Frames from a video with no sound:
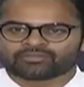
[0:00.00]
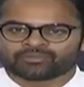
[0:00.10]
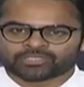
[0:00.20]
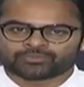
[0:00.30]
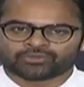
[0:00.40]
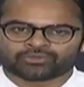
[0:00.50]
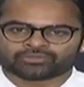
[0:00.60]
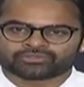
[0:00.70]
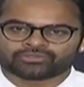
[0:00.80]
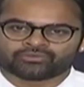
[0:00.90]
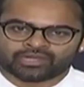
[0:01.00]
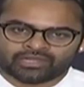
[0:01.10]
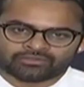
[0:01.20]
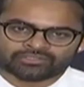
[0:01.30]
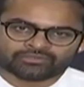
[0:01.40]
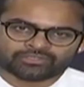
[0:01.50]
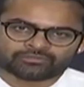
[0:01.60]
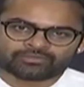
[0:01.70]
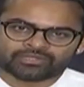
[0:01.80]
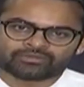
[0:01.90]
వాళ్ళని మర్చిపోకూడదు వాళ్ళకి అవసరం
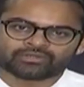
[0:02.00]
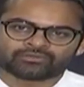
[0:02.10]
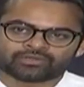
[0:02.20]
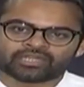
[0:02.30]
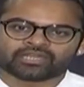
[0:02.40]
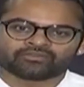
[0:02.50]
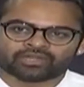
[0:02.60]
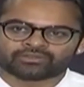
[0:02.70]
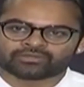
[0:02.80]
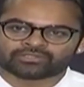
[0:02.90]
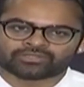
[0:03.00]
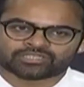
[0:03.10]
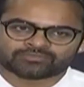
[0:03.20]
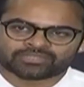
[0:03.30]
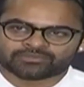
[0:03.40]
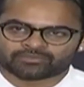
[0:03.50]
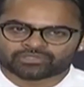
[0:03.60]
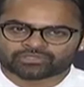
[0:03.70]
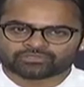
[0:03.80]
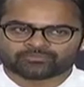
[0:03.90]
వచ్చినప్పుడు మనం కూడా ఉండాలి వాళ్ళ కోసం అని చెప్పేసి
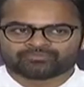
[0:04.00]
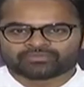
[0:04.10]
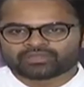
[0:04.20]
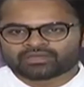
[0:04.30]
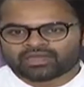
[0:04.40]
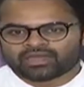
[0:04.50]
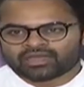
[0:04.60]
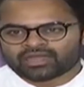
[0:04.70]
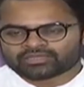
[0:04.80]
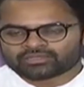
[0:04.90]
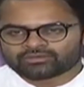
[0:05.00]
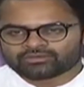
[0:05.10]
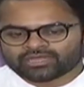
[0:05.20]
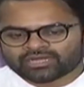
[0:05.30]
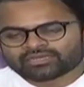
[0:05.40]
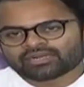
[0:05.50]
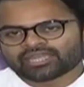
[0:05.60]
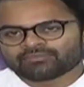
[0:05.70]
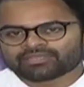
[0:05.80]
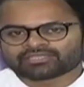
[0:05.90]
మొత్తం ఆ కథలో ఒక
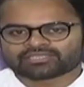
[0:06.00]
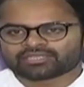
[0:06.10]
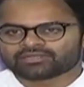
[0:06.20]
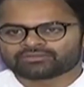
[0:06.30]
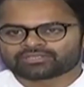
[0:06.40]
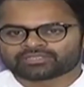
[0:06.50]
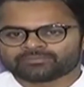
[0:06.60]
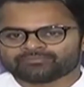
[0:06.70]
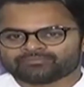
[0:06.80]
అండర్లయింగ్ మెసేజ్ లాగా ఉంటుంది